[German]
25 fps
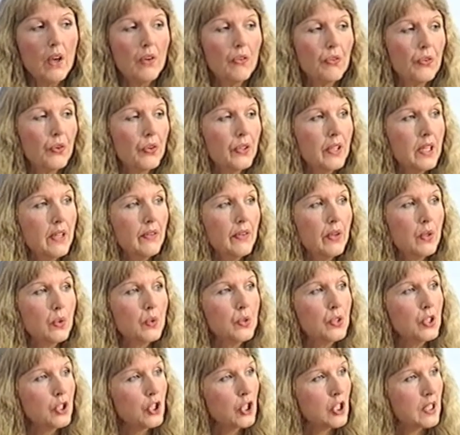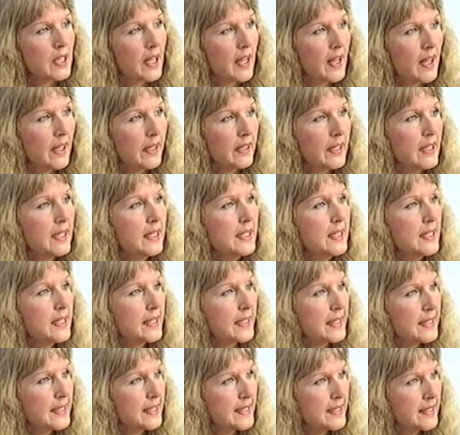für die wir uns stark
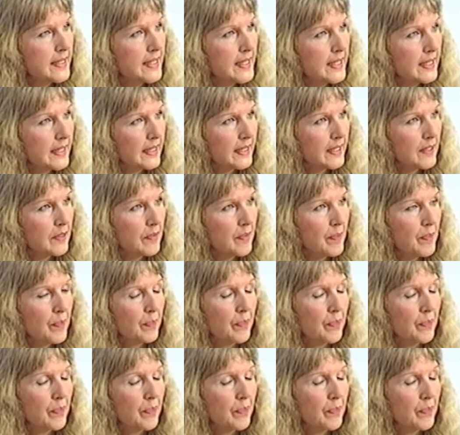interessieren.